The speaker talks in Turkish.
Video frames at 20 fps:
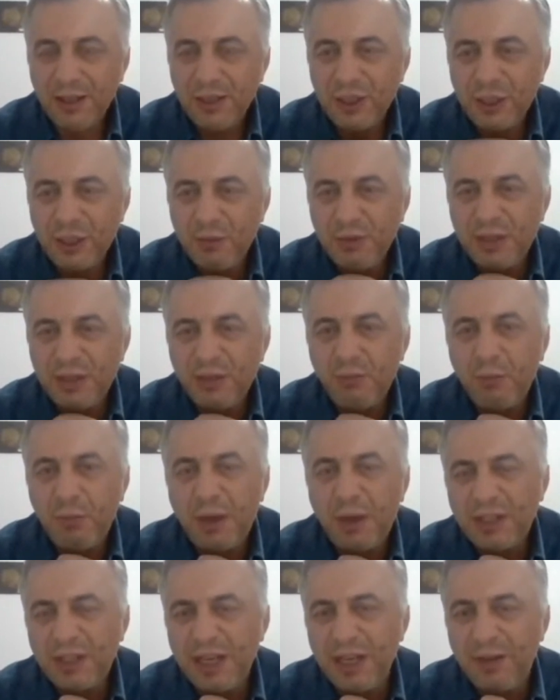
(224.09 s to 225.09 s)
Şimdi
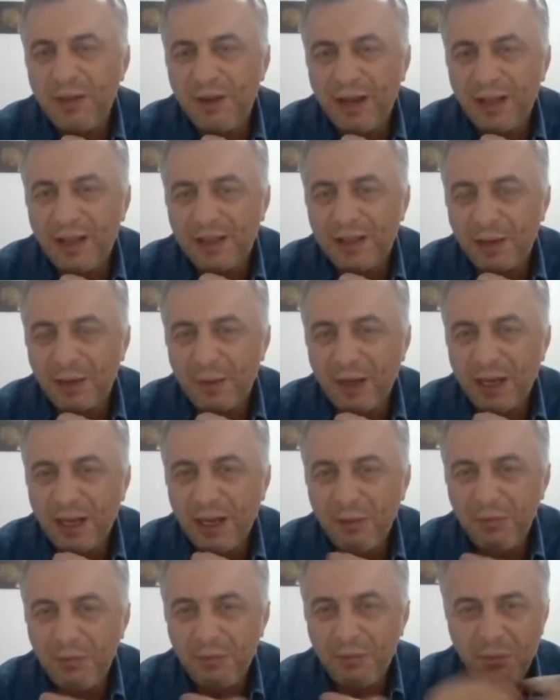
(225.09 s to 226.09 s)
başka rivayetlere
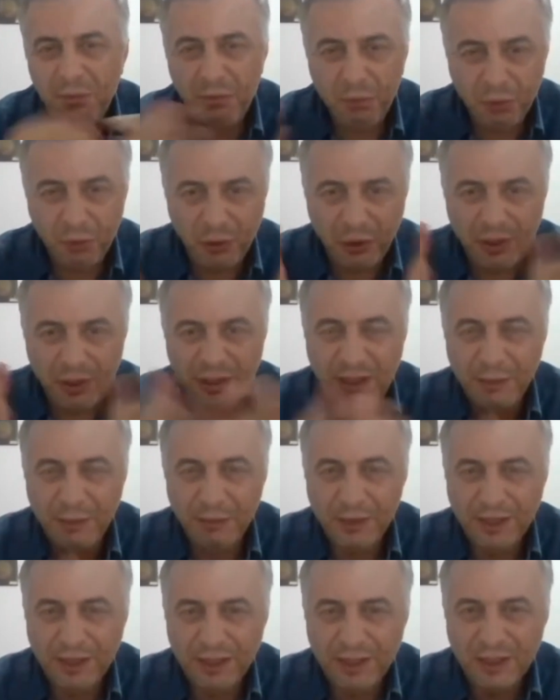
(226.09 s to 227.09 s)
bakalım bütün
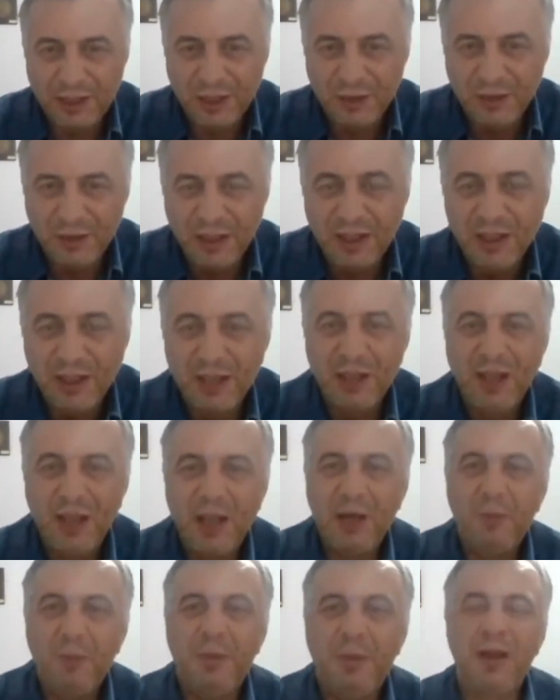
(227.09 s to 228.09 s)
kitaplarda geçen rivayetler
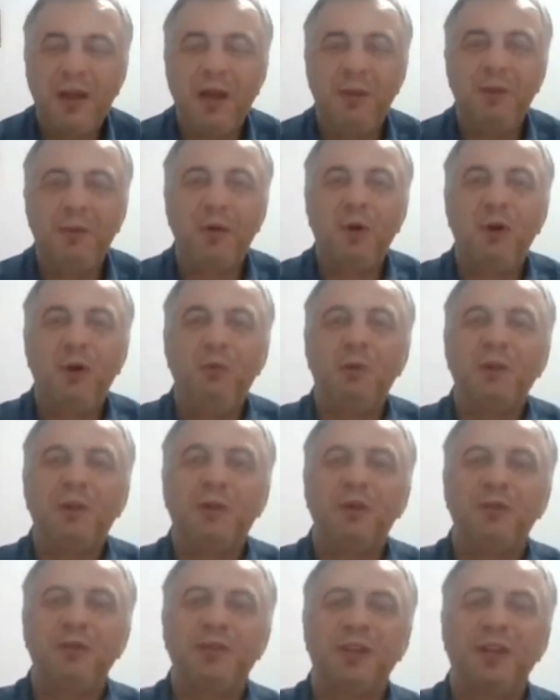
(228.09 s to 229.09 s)
peygamber
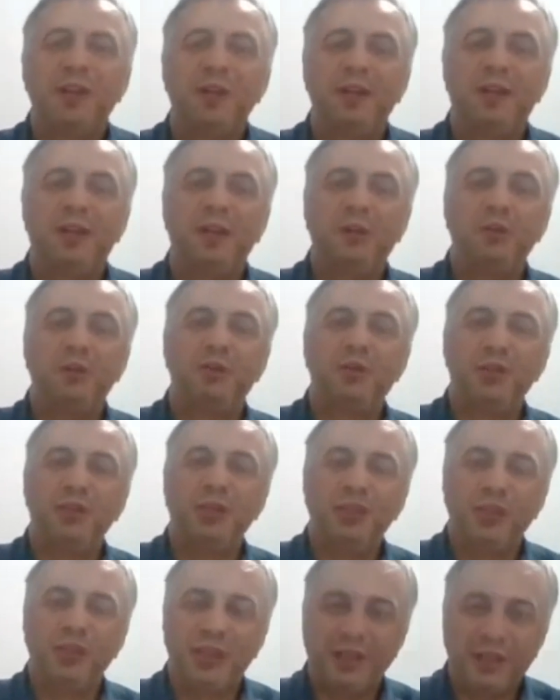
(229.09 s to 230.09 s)
ölmeden önceki 2-3
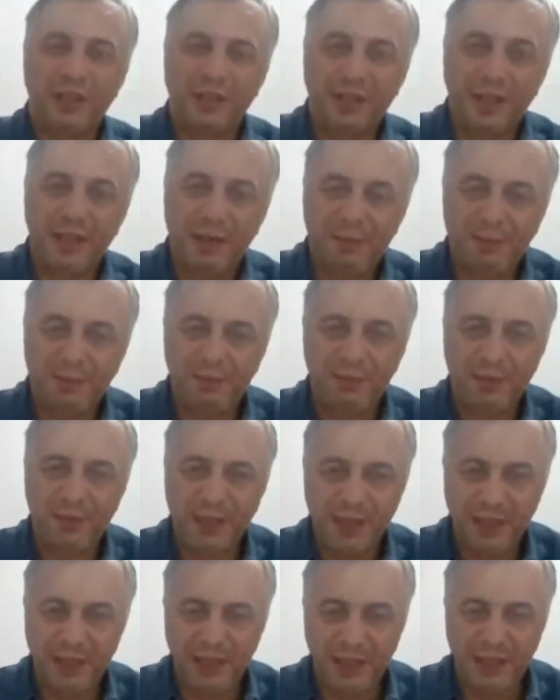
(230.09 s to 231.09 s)
gün içerisinde
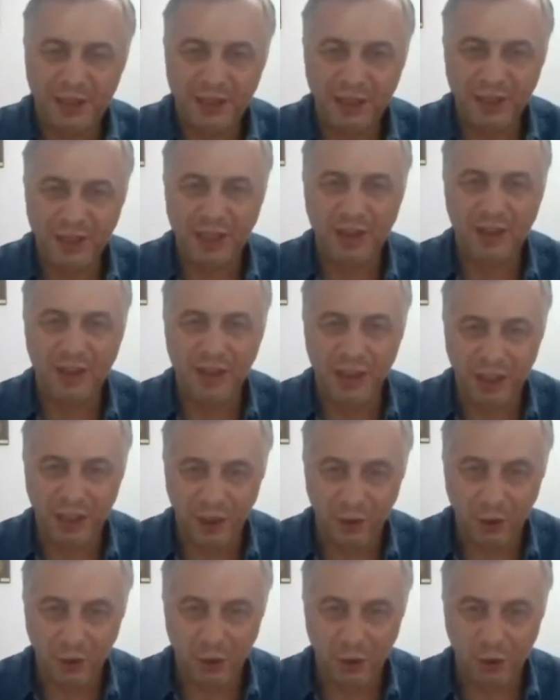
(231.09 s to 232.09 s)
iyileşti, kendini
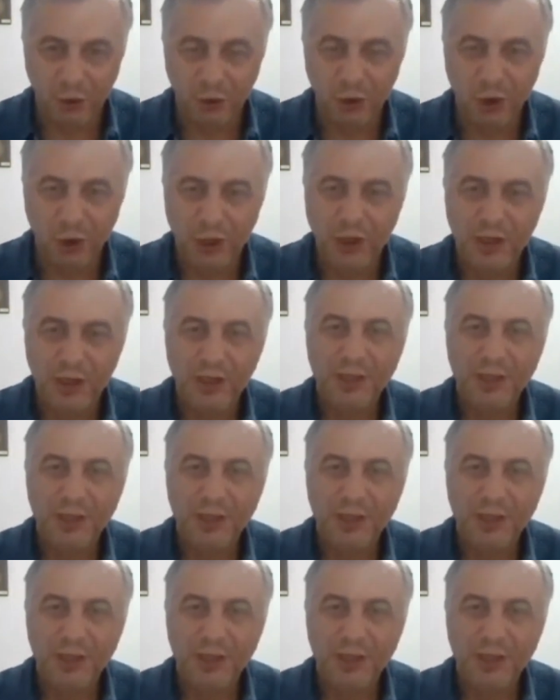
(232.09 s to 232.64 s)
iyi gördü.